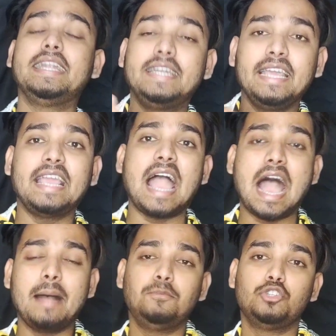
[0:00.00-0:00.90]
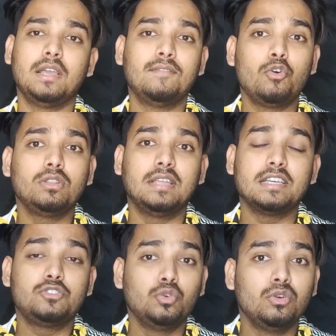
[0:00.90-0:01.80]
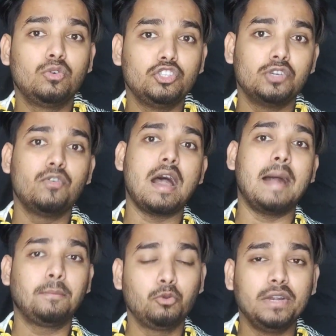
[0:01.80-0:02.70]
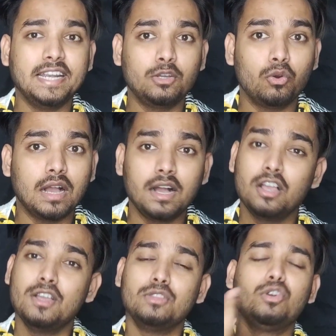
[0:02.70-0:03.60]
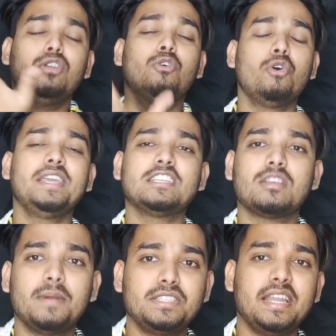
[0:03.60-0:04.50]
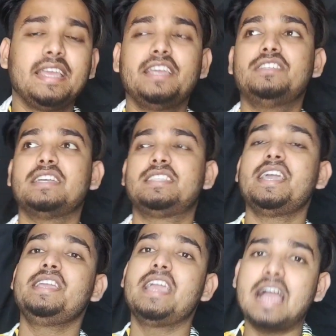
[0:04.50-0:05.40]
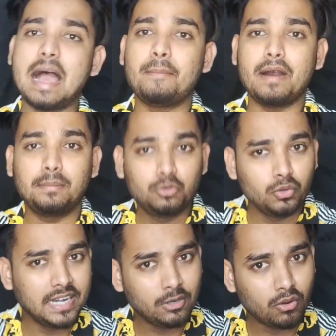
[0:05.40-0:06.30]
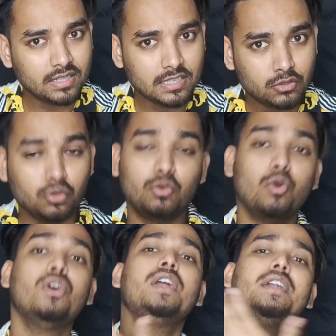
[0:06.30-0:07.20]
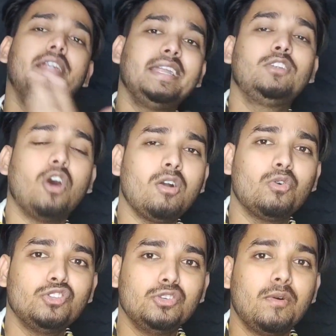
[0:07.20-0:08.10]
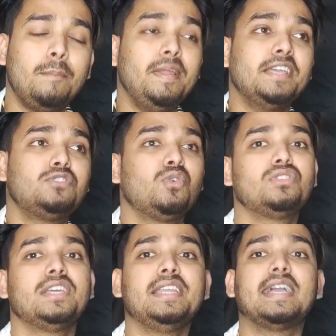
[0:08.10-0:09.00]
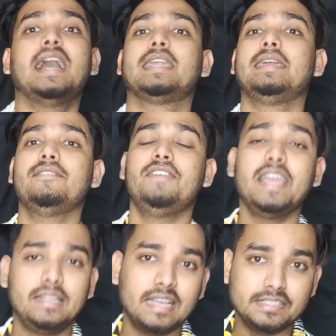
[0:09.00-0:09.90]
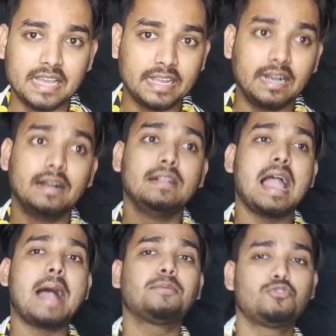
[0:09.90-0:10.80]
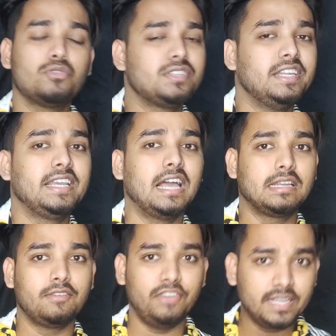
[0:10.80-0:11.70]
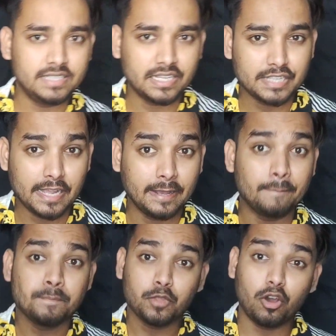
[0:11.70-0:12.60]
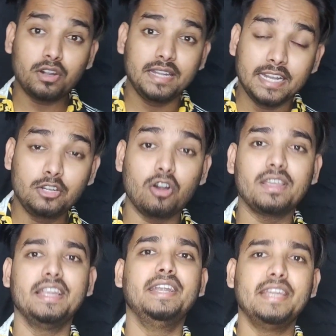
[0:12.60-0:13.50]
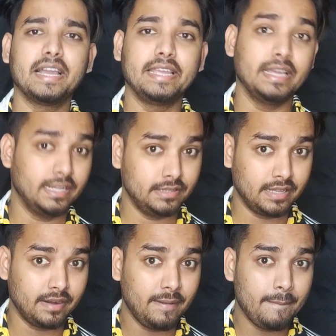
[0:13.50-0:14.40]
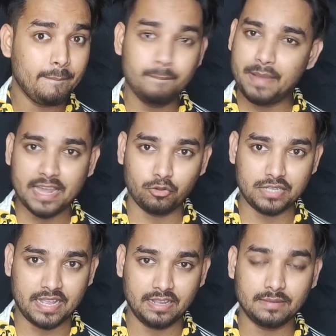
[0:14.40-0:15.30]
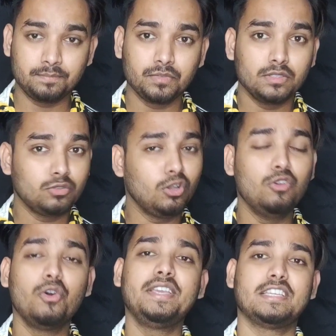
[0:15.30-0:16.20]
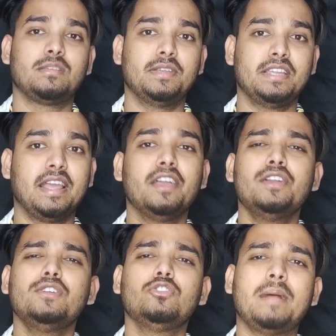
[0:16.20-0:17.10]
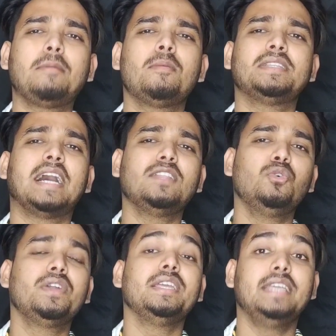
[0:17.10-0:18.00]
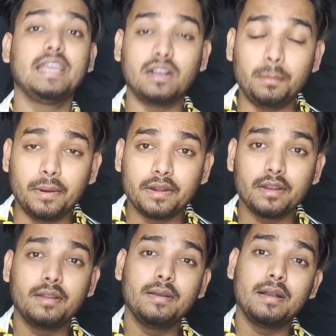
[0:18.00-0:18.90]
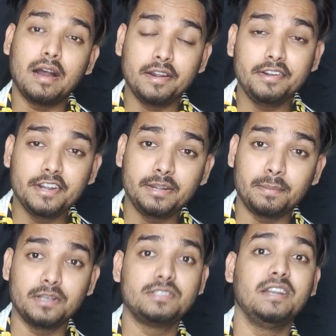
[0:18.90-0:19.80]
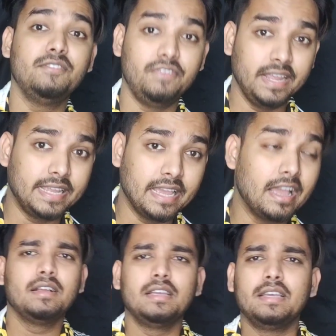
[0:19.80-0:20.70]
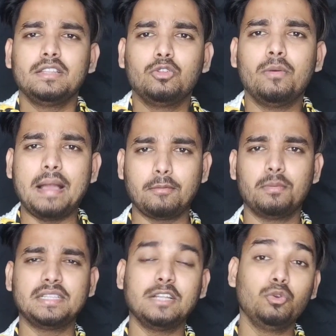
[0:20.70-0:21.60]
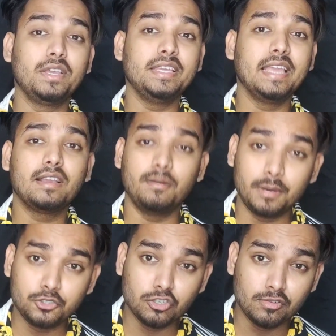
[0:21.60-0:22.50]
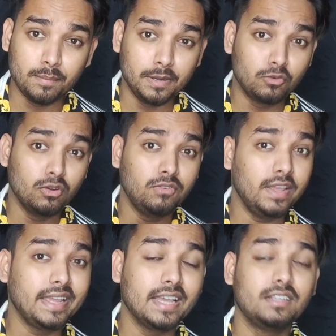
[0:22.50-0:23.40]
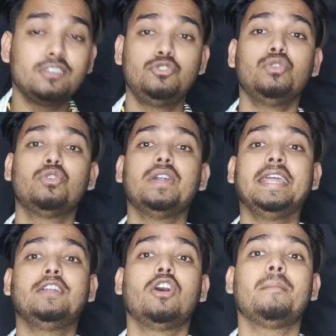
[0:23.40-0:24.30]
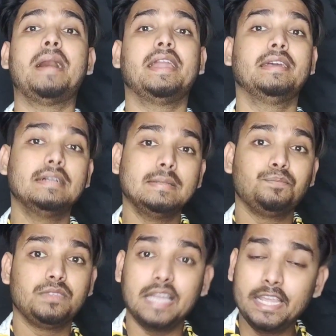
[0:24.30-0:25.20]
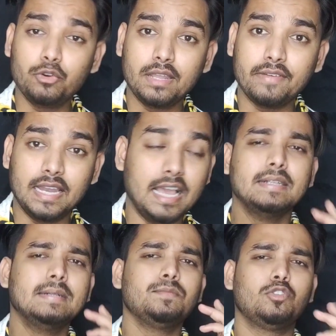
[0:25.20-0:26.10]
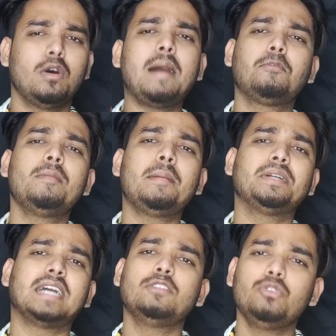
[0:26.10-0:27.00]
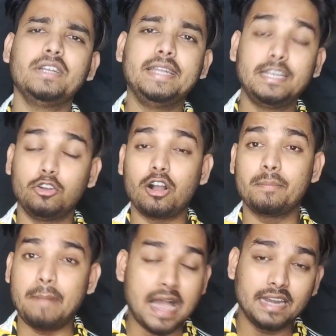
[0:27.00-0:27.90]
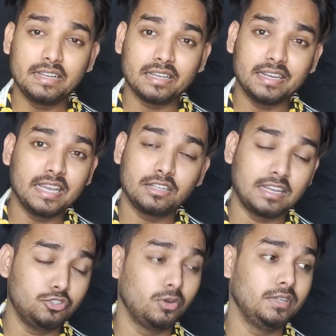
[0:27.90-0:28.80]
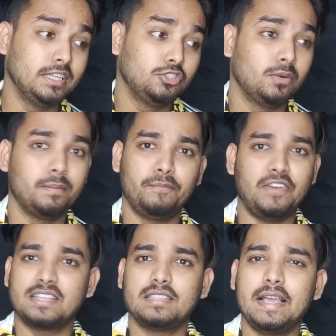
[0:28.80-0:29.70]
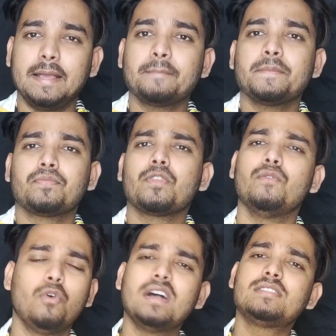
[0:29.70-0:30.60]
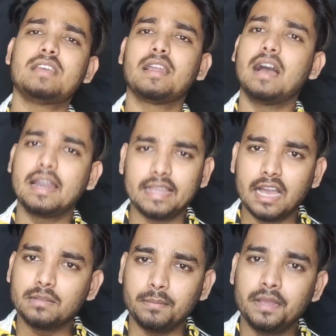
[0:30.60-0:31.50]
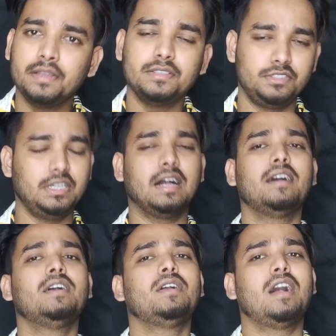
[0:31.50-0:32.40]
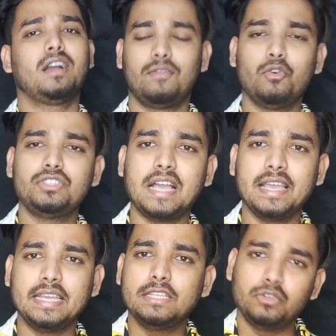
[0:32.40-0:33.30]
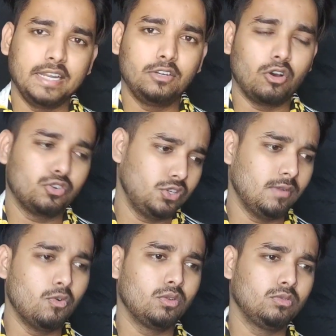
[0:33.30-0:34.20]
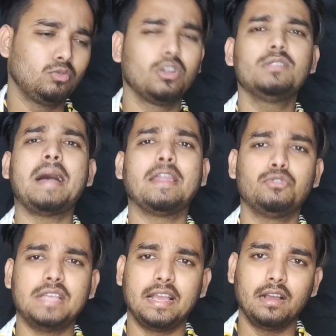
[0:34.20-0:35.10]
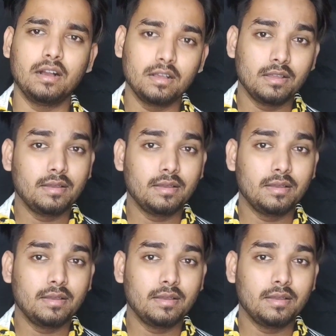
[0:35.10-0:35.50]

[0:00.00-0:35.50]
टिकटिक ऐप जो है वो 10 जून को जो वो अप टू डेट होगा तो लोग ये समझ रहे हैं कि जैसे ये ऐप अप टू डेट होगा 10 जून को टिकटॉक को जो वो प्ले स्टोर से निकाल के फेंक दिया जाएगा ऐप स्टोर से निकाल के फेंक दिया जाएगा और टिकटॉक इंडिया के अंदर बैन हो जाएगा तो लोग ये समझ रहे हैं तो मैं आपको बता दूँ कि ये खबर हंड्रेड परसेंट फेक है तो मैं आपको बता दूं कि ये खबर जो वो बिल्कुल फेक है 10 जून को टिकटॉक बैन नहीं होने वाला है तो आपको मैं बता दूं कि टिकटॉक बैन करने का जो ये जो फैसला है वो है सरकार के हाथ में जी हाँ अगर वो चाहेगी तो टिकटॉक जो है वो तुरंत बैन हो जाएगा